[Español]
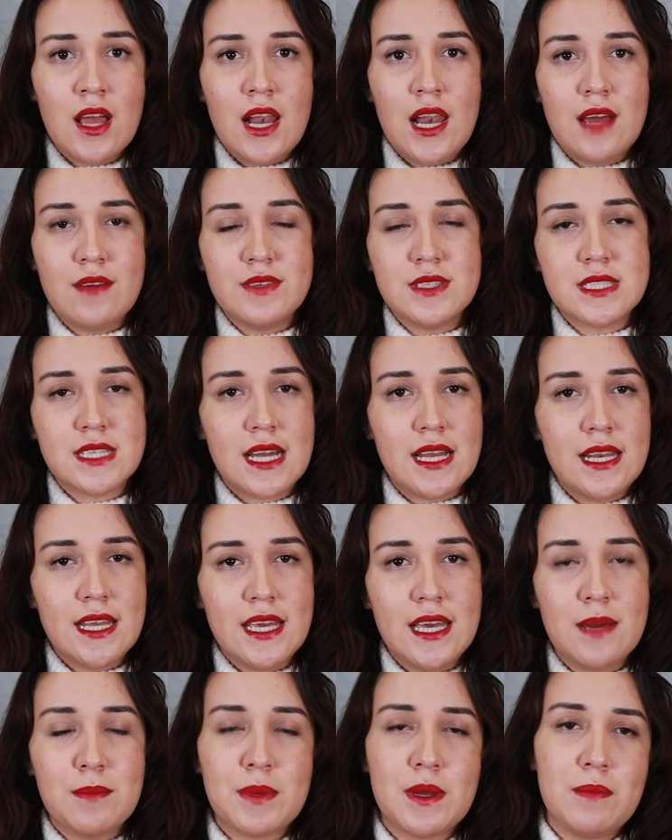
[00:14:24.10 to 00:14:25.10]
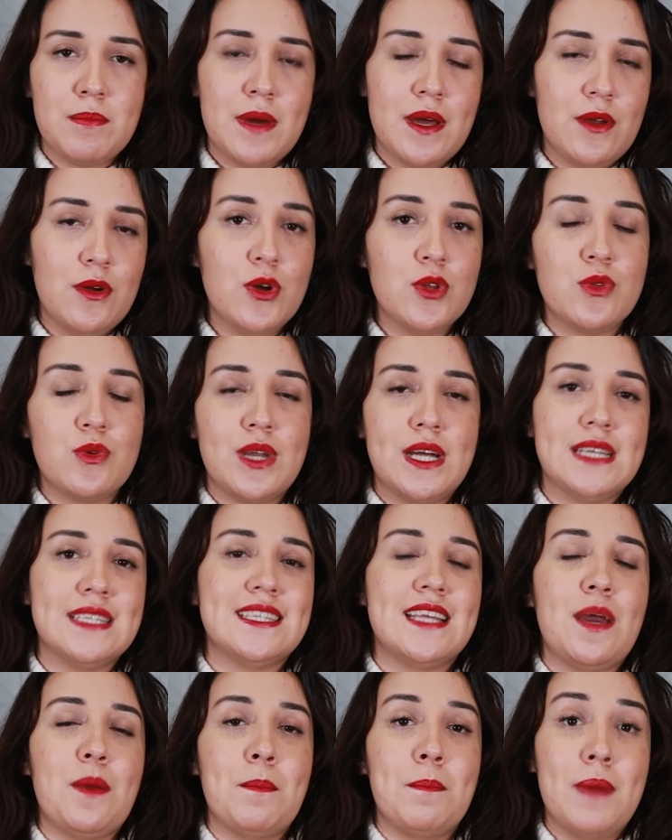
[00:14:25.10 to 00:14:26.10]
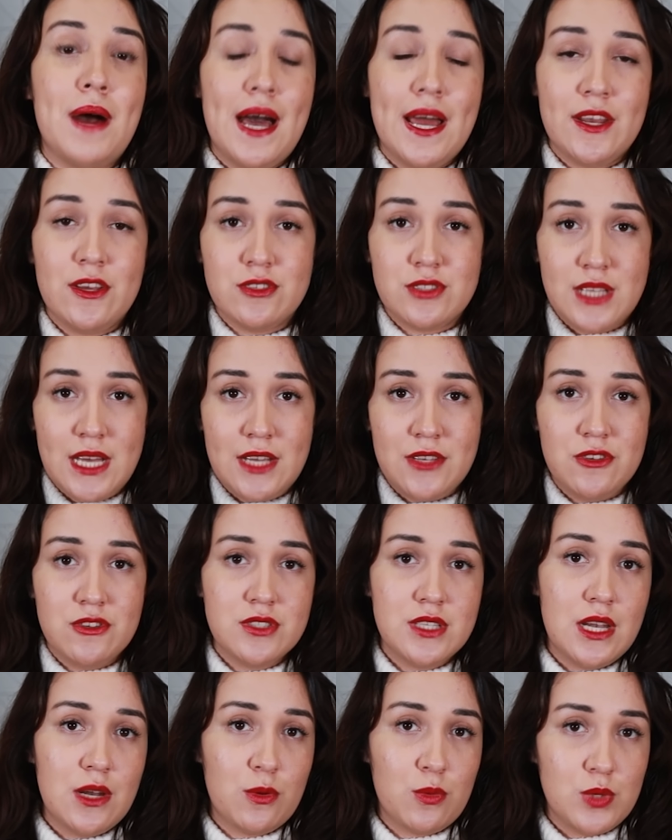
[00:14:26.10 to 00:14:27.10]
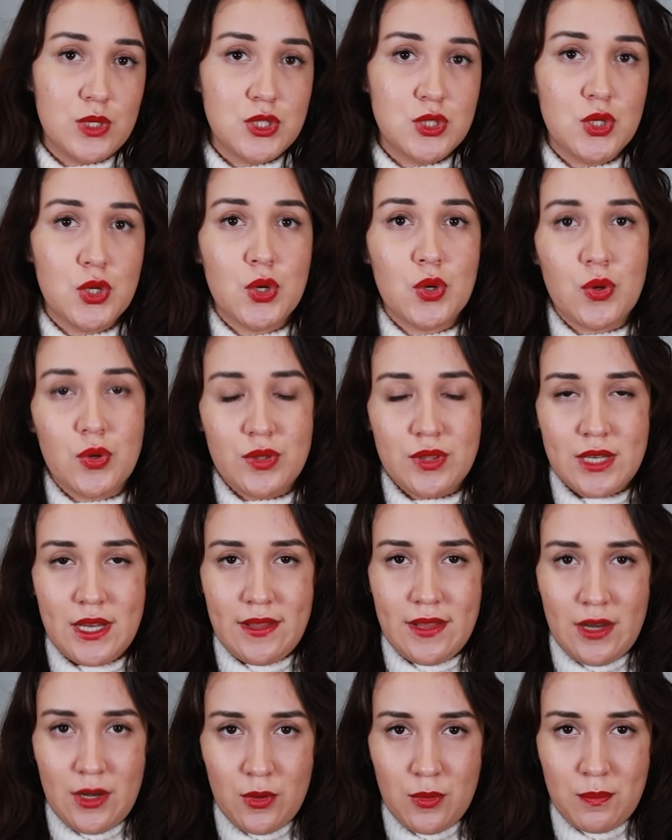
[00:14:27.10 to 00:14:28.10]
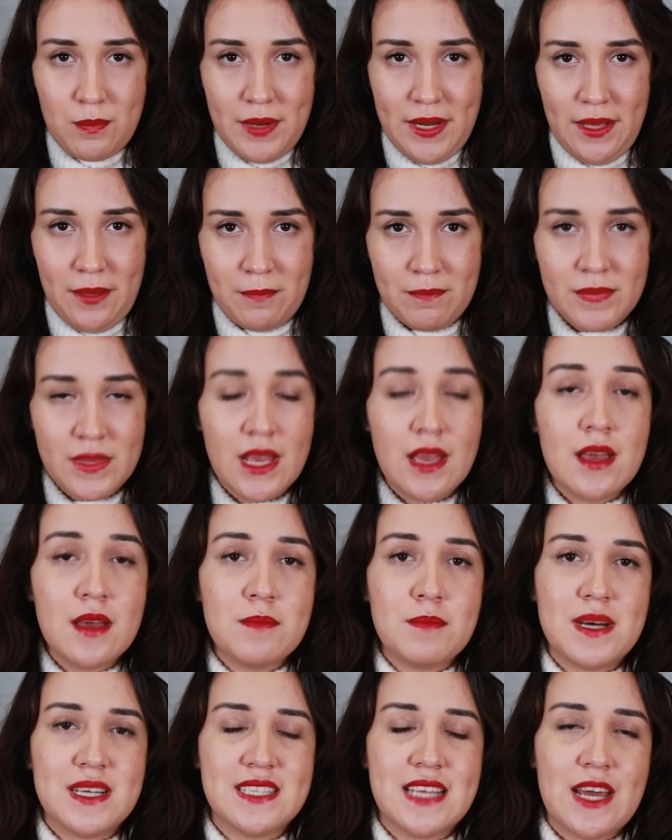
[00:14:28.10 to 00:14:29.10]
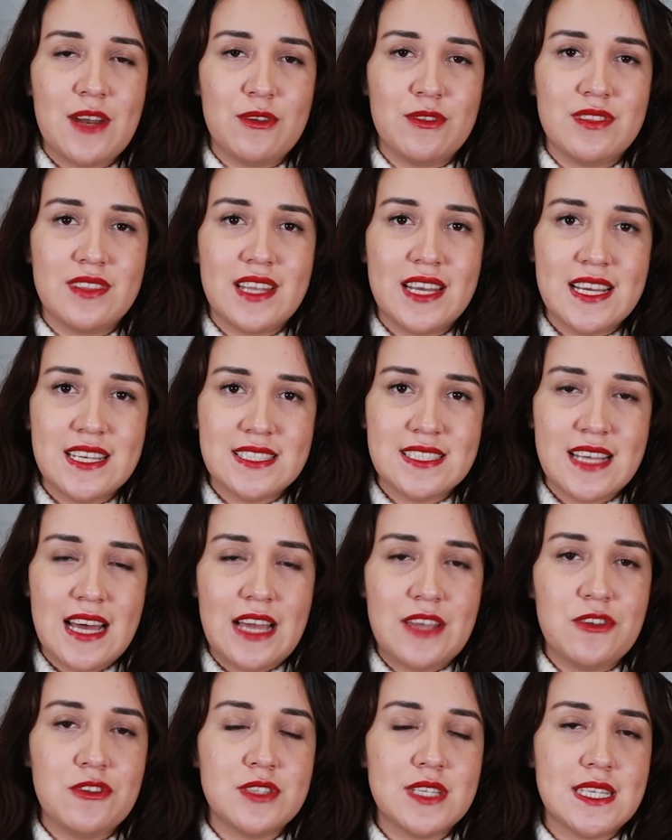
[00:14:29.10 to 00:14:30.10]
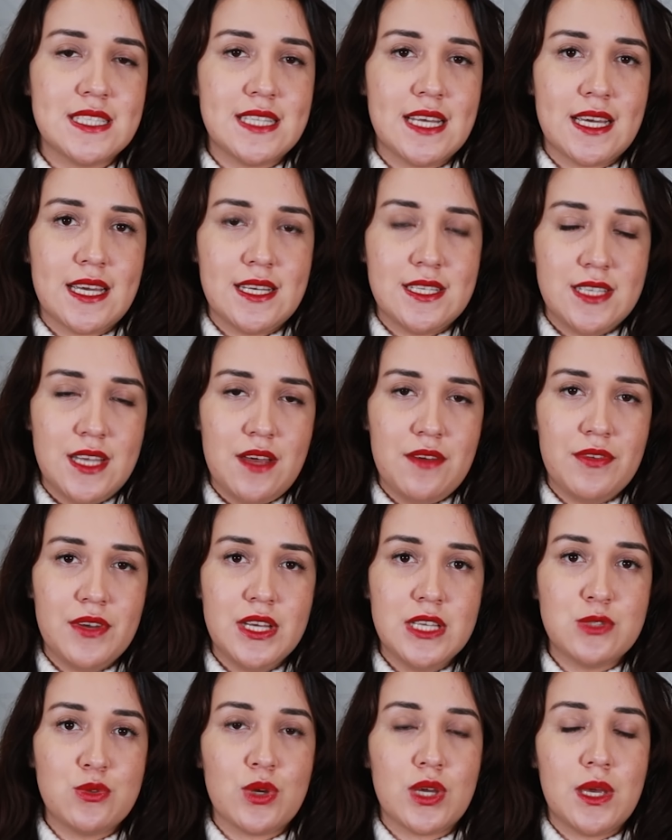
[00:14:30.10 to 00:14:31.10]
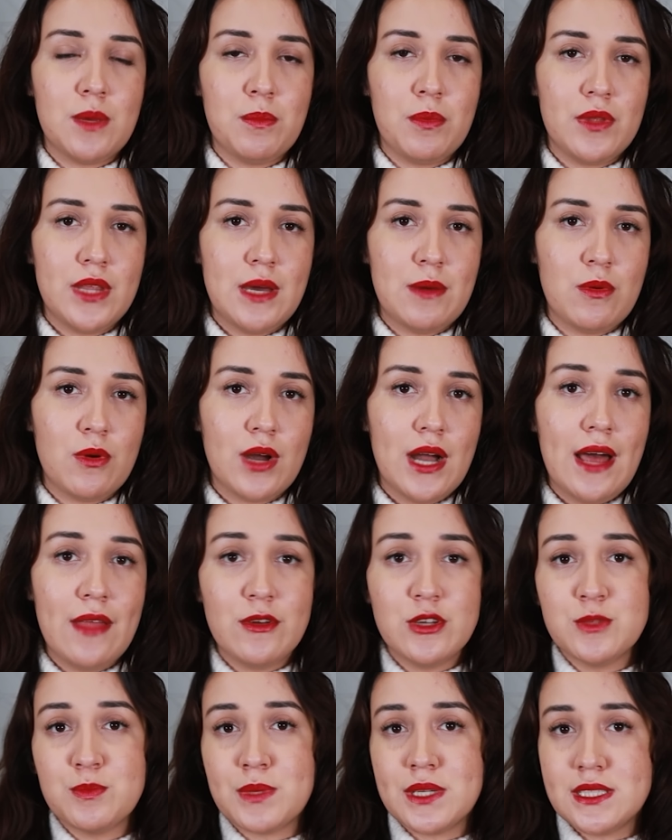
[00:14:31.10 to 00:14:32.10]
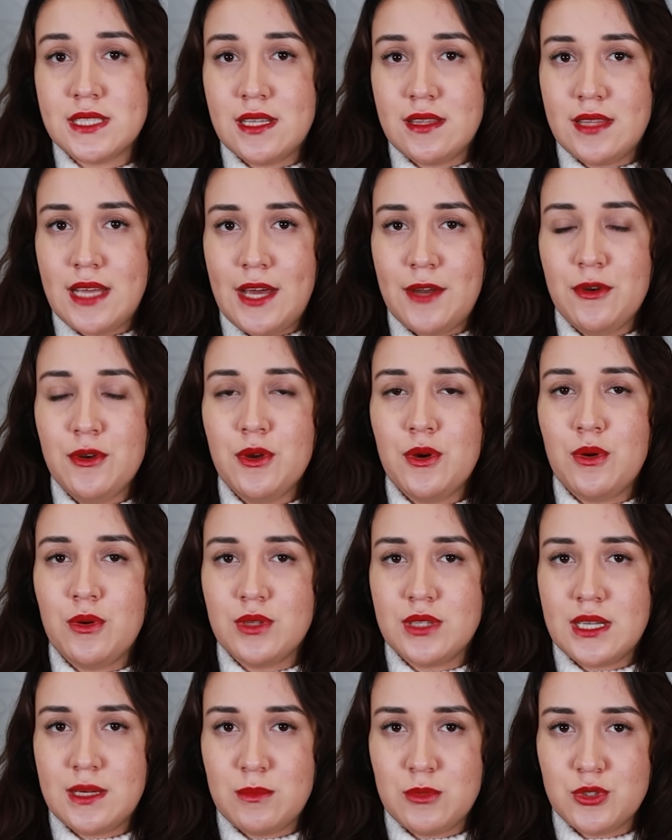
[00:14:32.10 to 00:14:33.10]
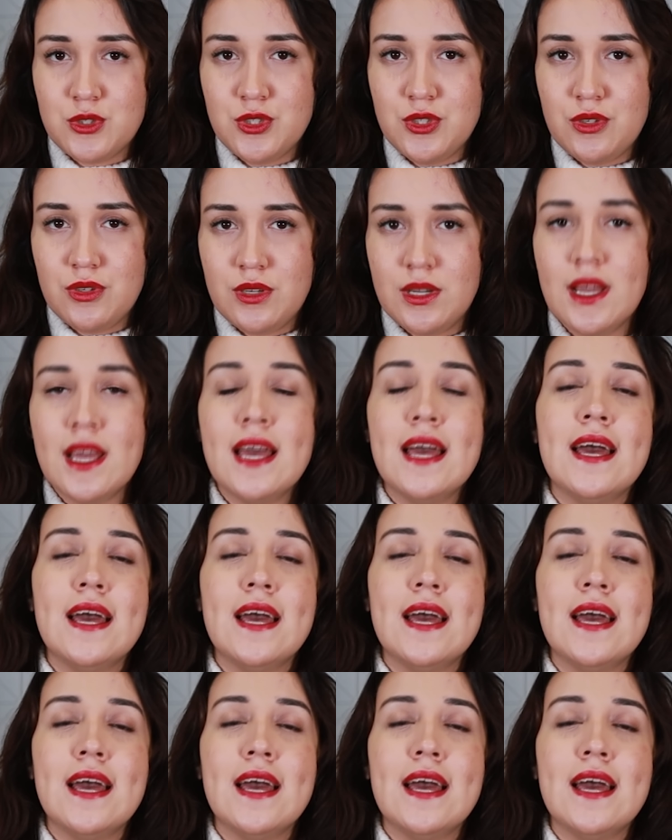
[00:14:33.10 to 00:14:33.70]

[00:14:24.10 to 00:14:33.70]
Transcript: La fiscalía preparó durante varios años el juicio en contra del hombre. Pasaron tres años hasta que Jeffrey y su equipo de abogados presentaron otra moción,